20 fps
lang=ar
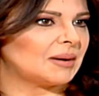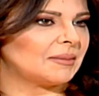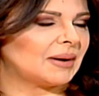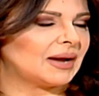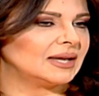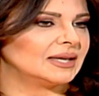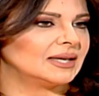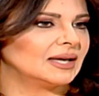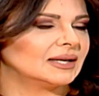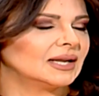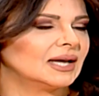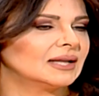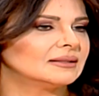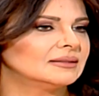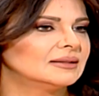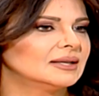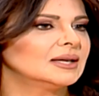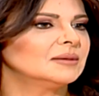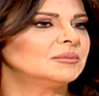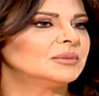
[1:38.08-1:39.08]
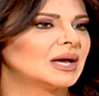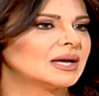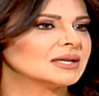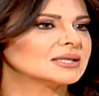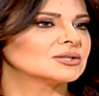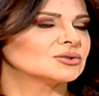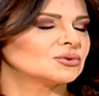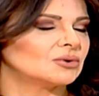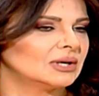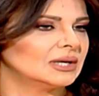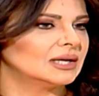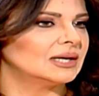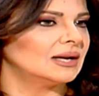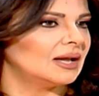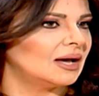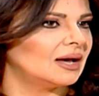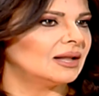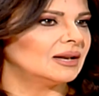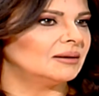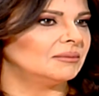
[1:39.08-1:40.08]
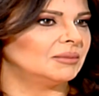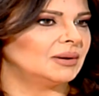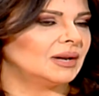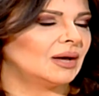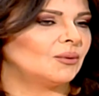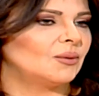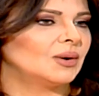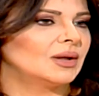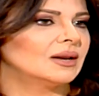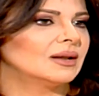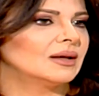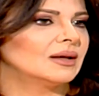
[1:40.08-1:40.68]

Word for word: معين قد ايه بياثروا عليه الاهل بالاول